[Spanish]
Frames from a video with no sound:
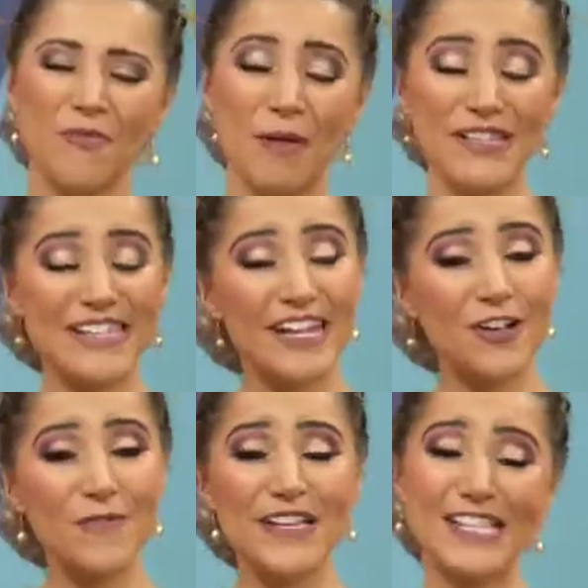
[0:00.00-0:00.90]
Vamos a seguir con
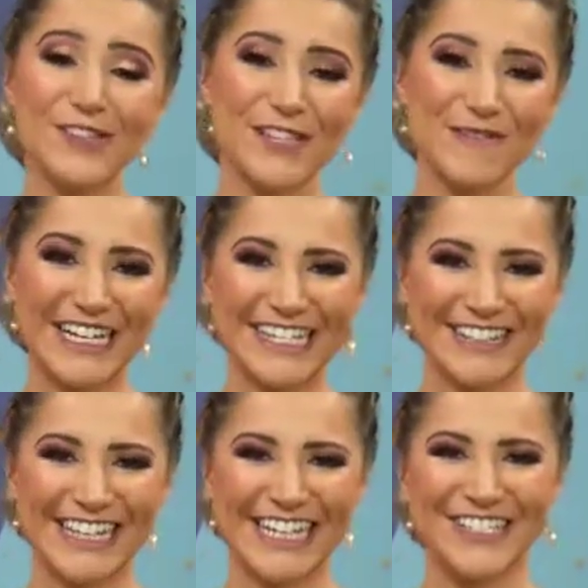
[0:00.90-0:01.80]
más de estos amigas con
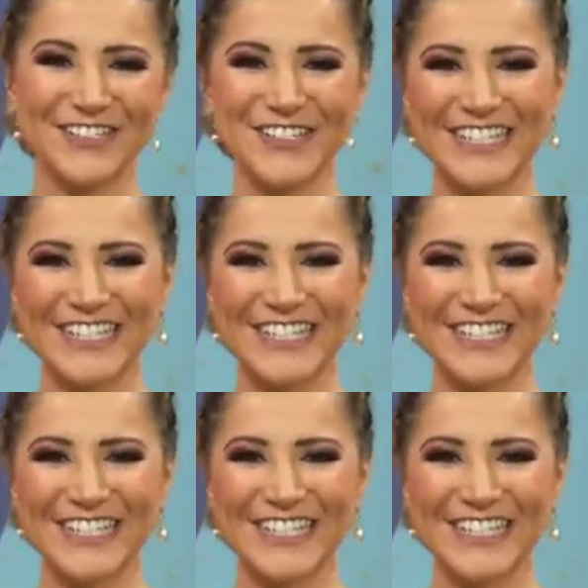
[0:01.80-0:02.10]
derechos.